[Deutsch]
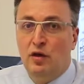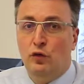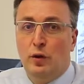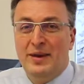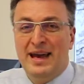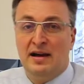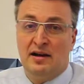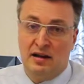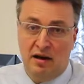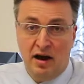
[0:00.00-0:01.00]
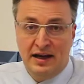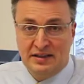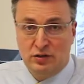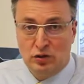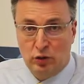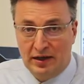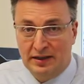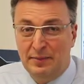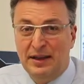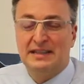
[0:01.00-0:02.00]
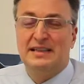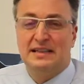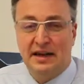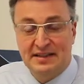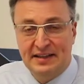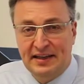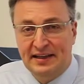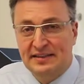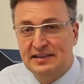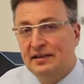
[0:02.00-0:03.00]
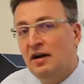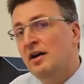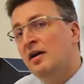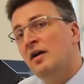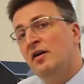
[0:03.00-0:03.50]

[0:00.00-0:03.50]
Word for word: für mehr Klarheit zu sorgen, nämlich dass das ganze nächstes Jahr